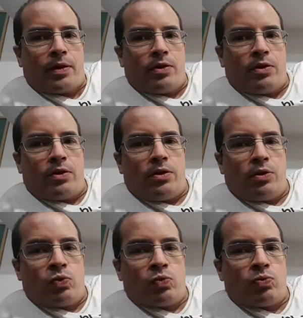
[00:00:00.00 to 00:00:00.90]
E
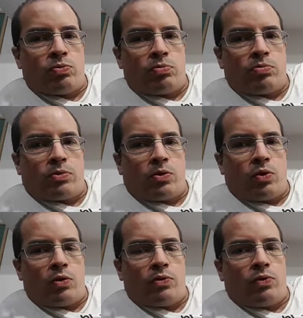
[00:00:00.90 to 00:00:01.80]
num,
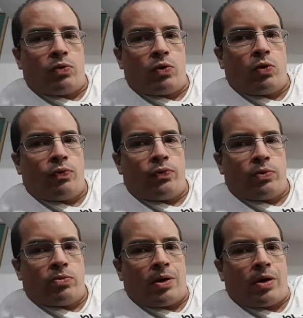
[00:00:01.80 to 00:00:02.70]
quando houve
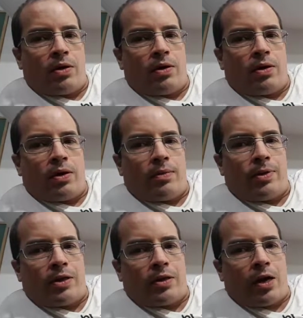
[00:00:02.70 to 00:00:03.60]
uma a
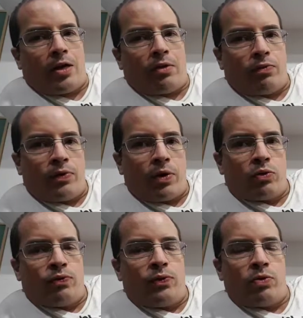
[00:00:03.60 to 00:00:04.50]
batalha no final
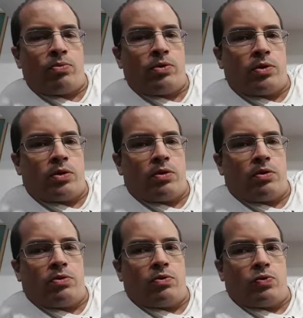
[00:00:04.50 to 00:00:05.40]
do filme,
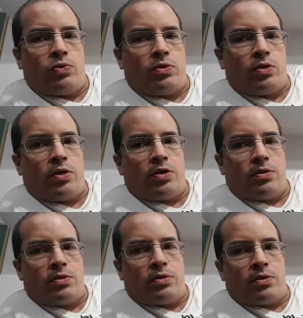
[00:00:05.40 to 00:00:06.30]
que os
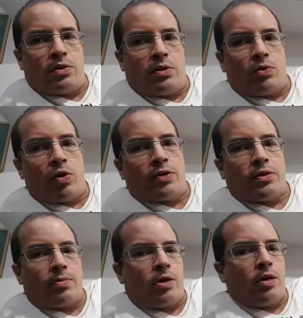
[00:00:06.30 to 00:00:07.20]
seres é, iguais
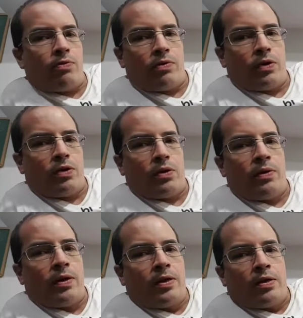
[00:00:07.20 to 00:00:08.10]
a Malévola
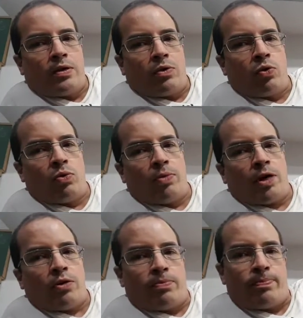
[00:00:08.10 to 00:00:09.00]

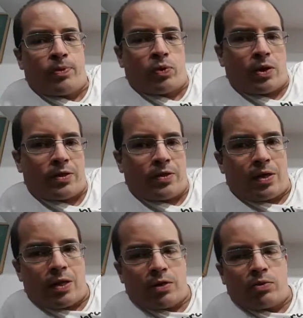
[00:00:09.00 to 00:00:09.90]
rumaram pro
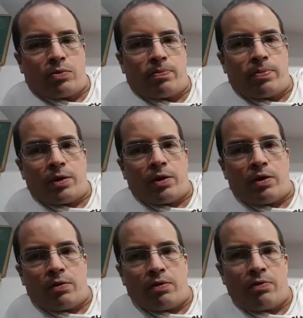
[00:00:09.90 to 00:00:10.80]
castelo para
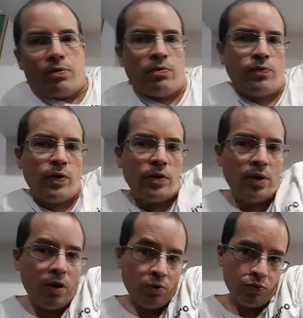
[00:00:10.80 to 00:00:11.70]

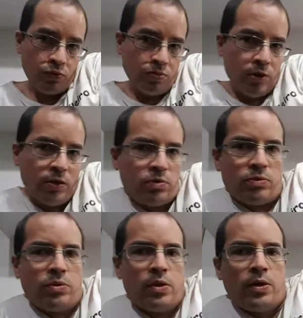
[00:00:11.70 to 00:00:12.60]
enfrentar os humanos,